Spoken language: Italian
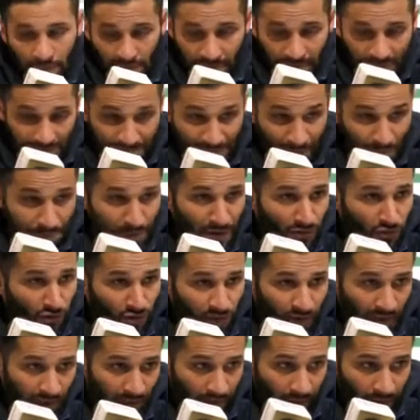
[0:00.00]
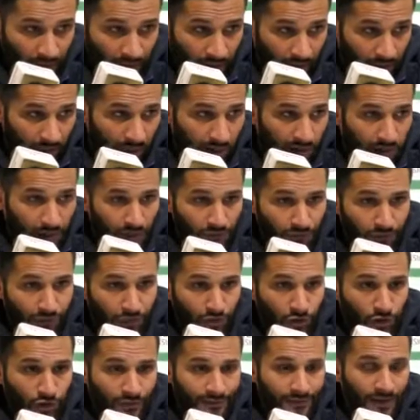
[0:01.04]
Sapevo che, che era in
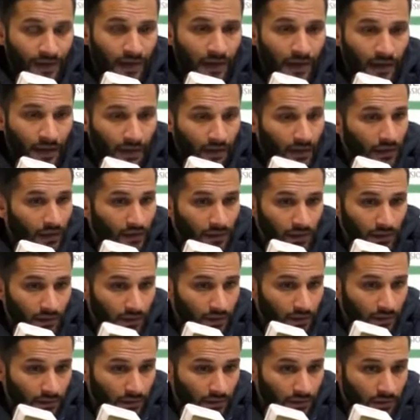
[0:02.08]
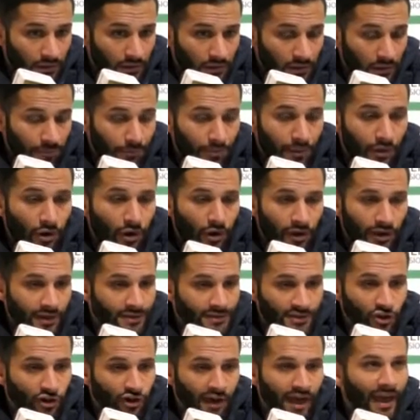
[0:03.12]
difficoltà, eh, però
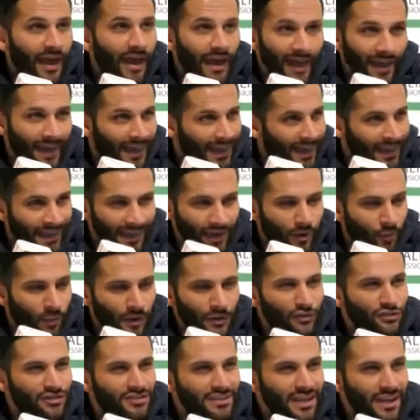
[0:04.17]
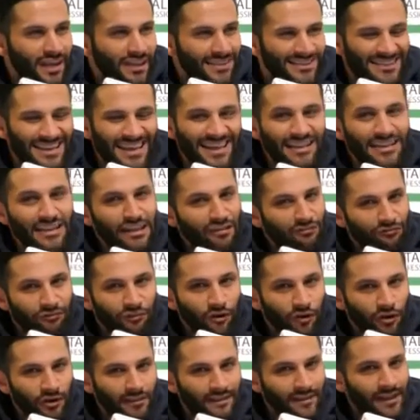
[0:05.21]
so che quando si è, si è in
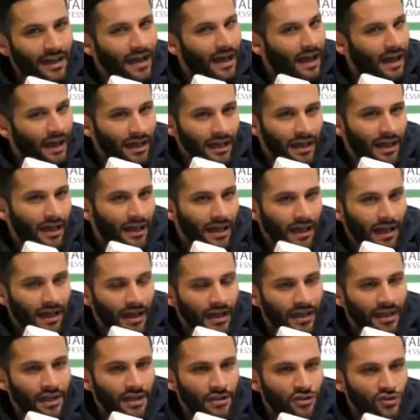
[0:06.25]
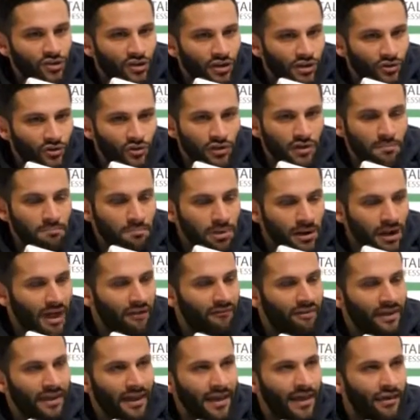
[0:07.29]
difficoltà anche i giocatori
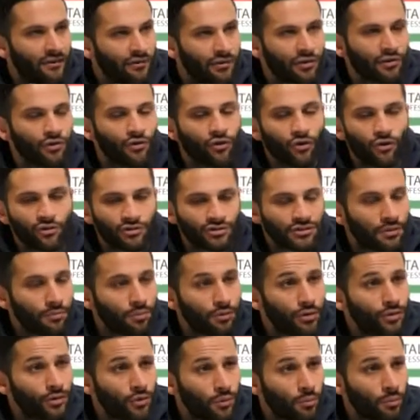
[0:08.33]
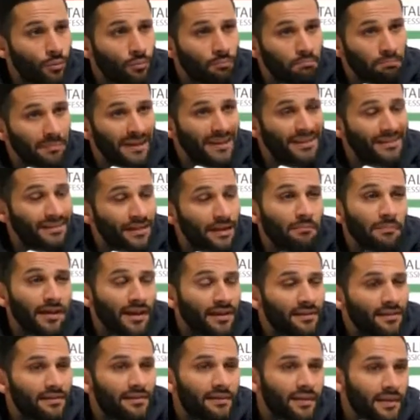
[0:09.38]
bravi che hanno in rosa, poi dopo
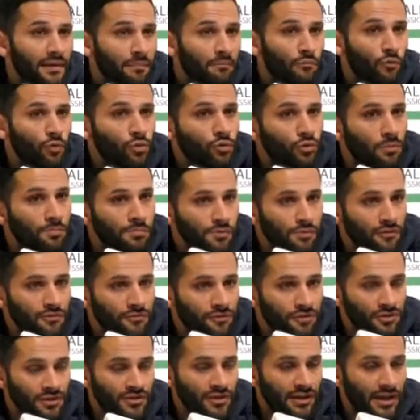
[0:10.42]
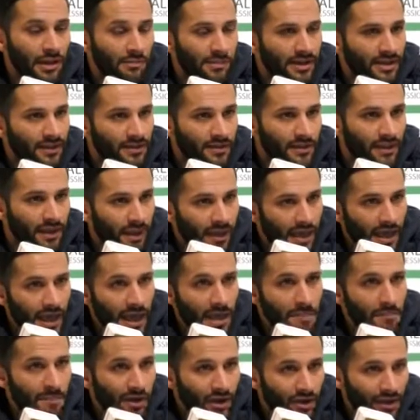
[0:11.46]
mentalmente è molto più difficile, la mente è
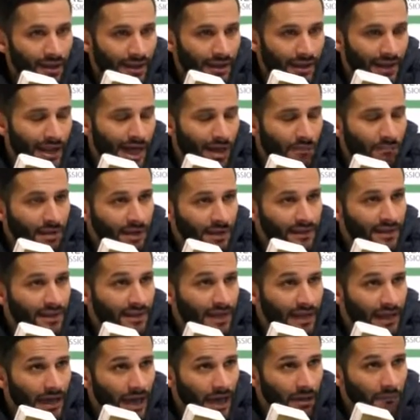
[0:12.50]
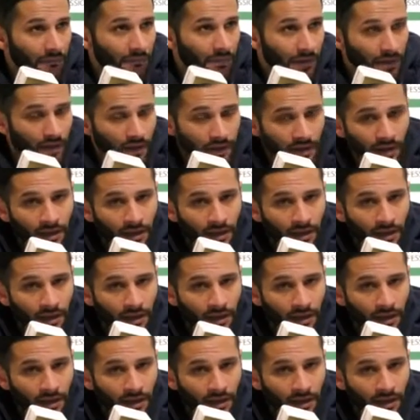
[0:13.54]
meno allenabile delle gambe